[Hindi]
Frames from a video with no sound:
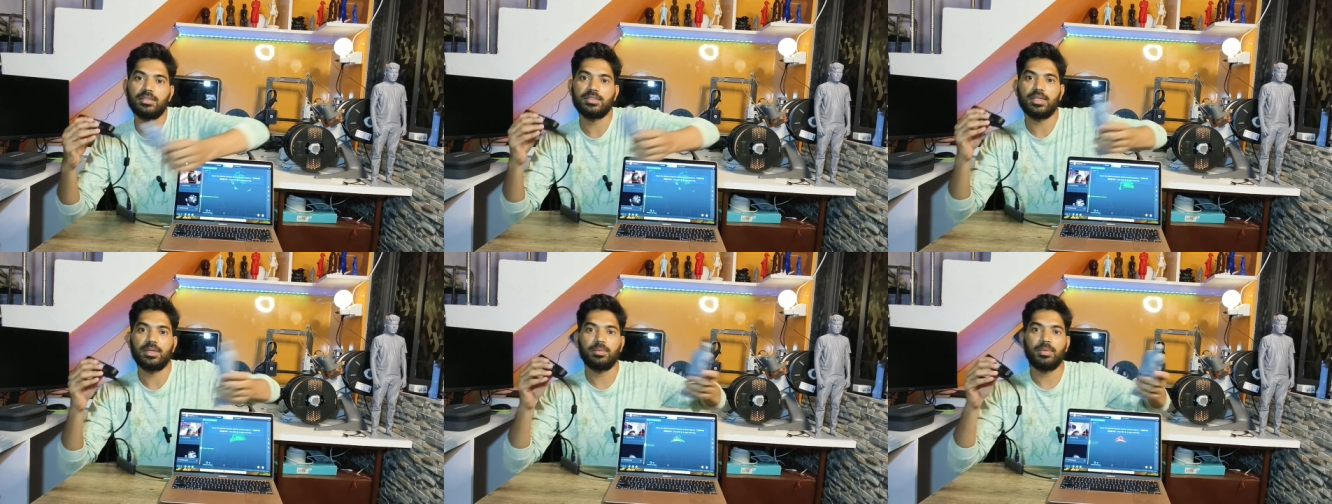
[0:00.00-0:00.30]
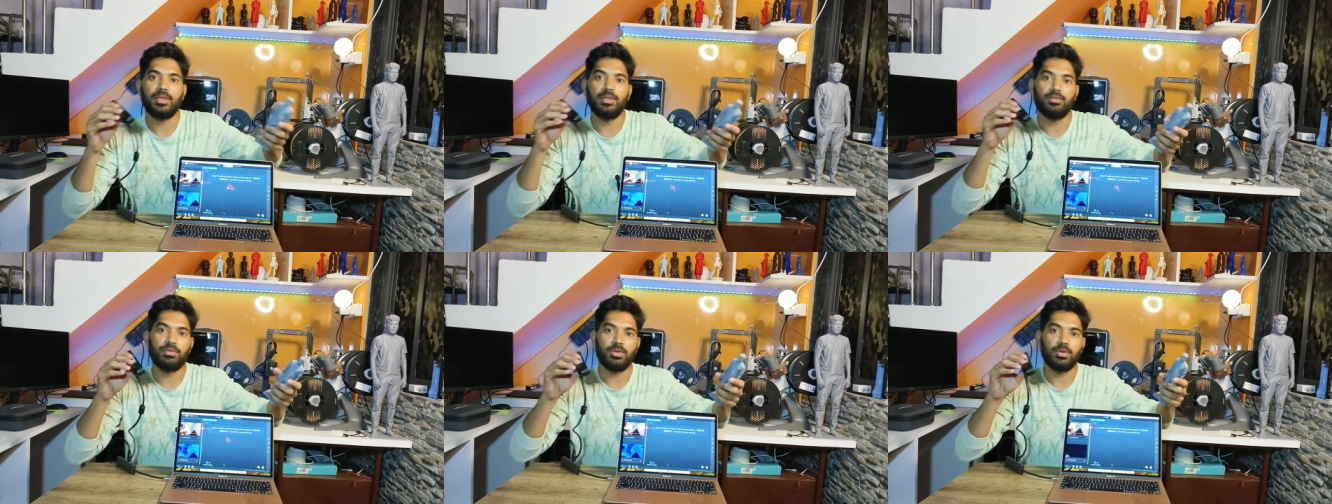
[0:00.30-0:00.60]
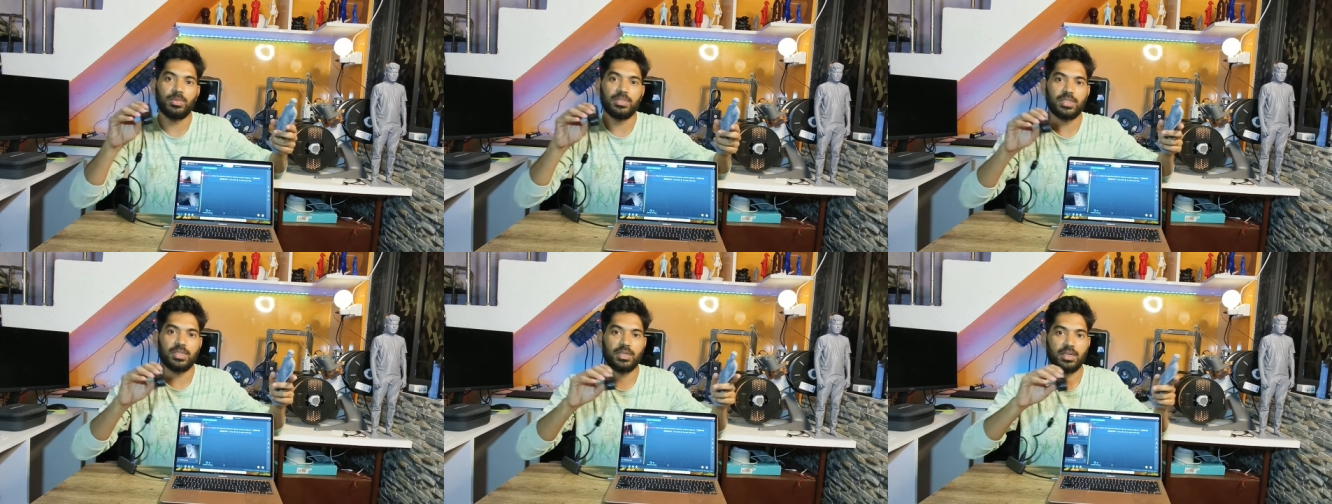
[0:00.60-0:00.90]
जस्ट आपकी
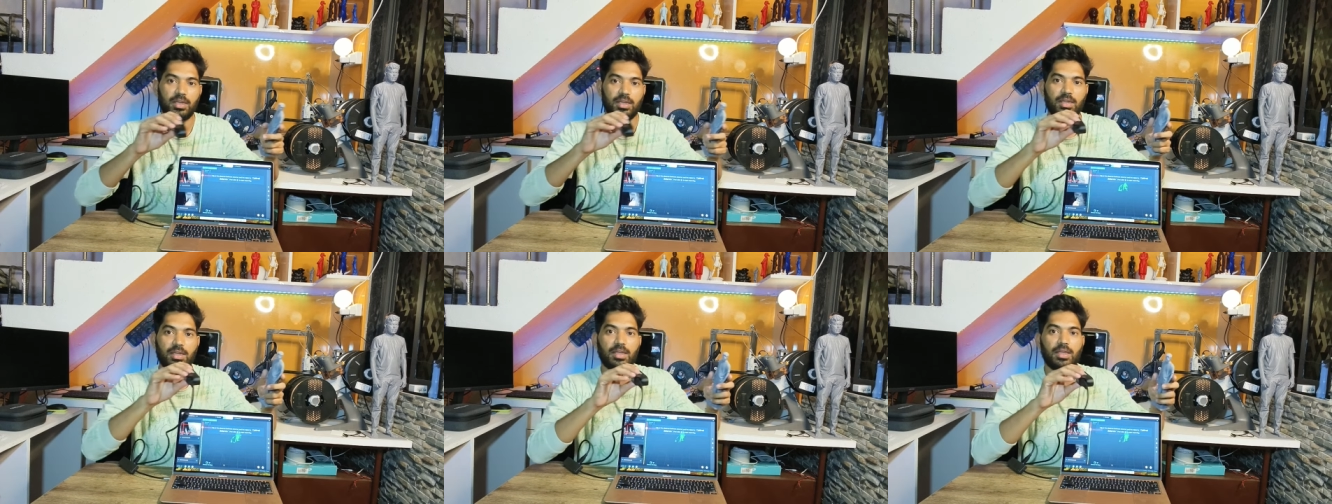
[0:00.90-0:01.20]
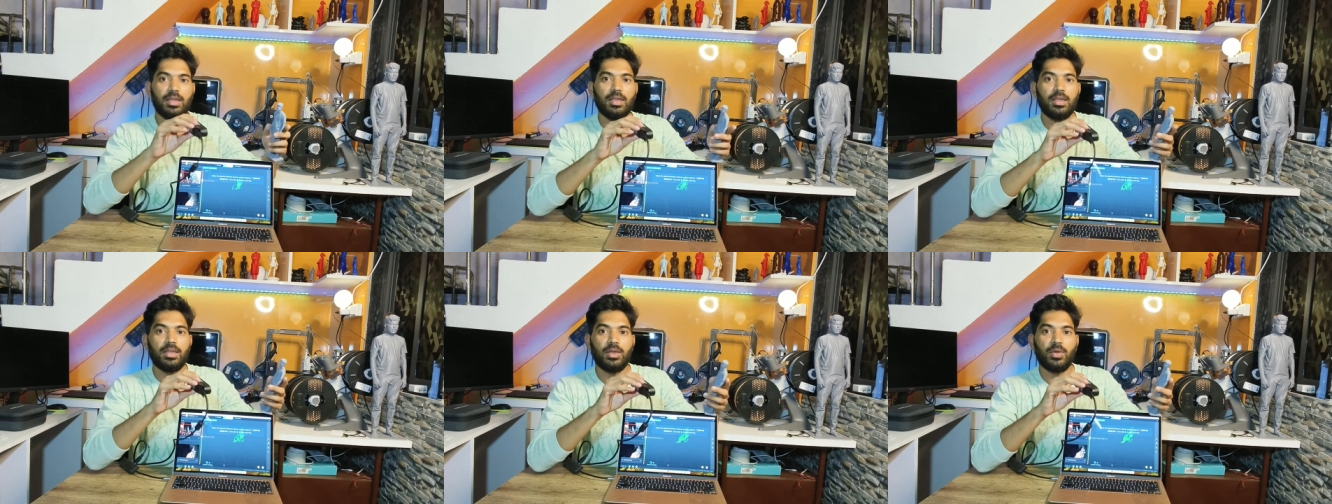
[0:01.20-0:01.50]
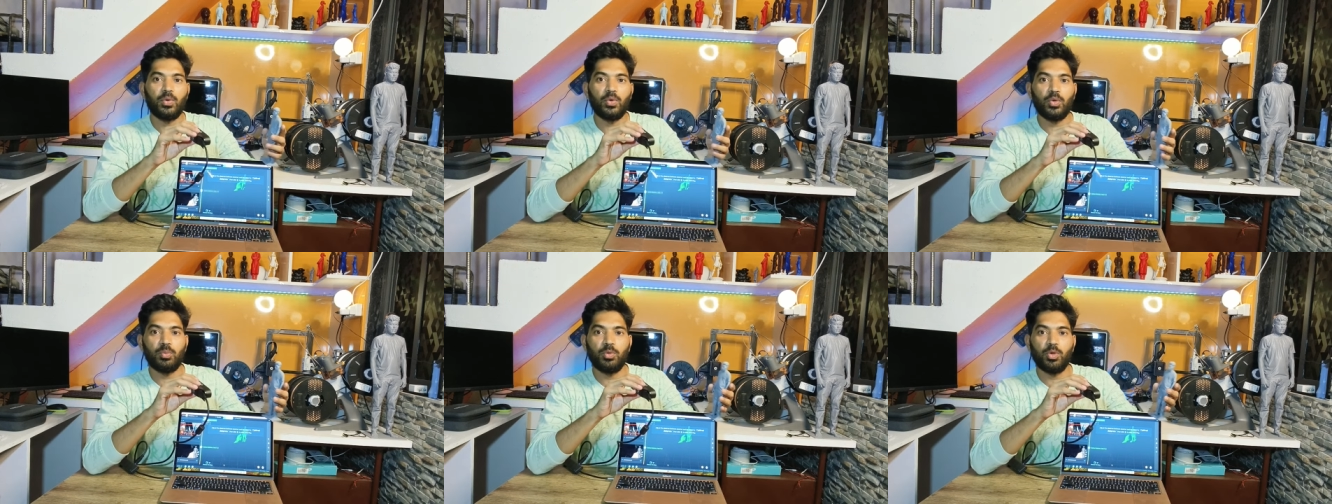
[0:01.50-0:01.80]
इन्फॉर्मेशन के लिए
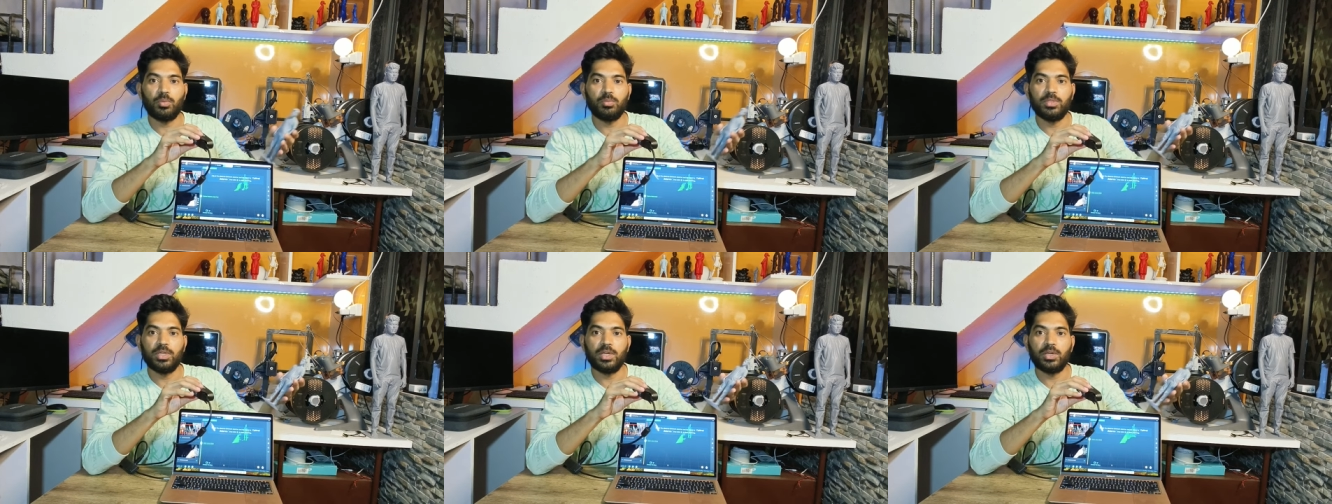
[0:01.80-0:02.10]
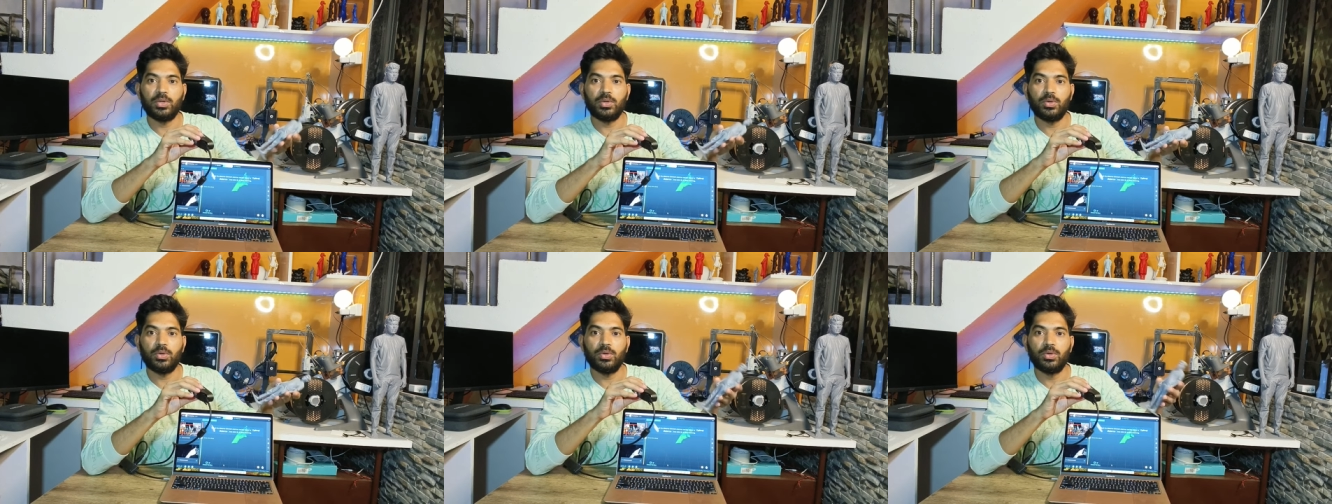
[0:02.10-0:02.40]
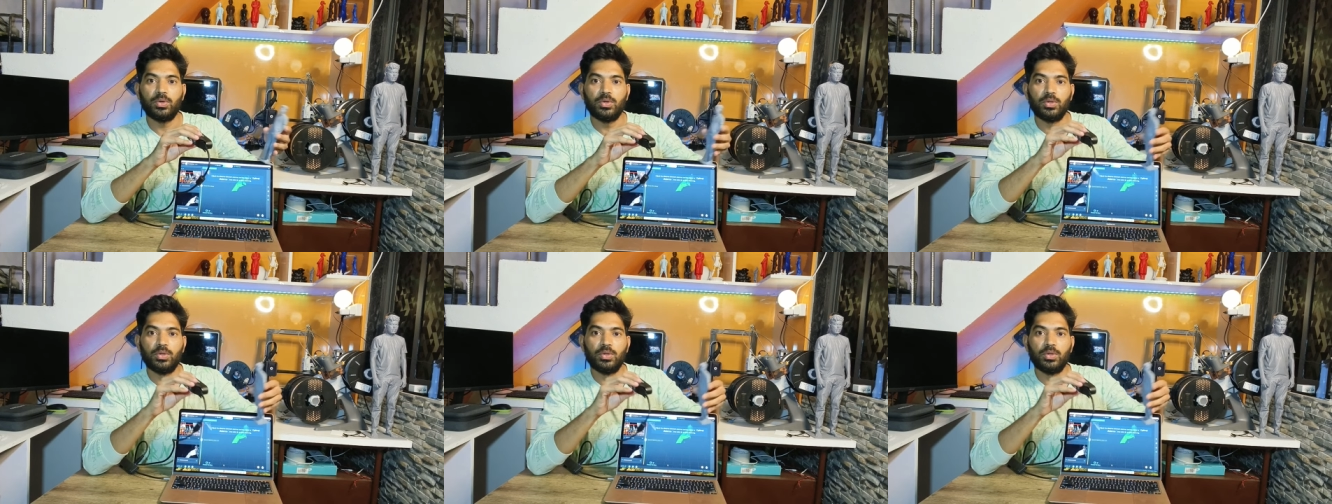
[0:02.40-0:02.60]
कोई भी ऑब्जेक्ट हो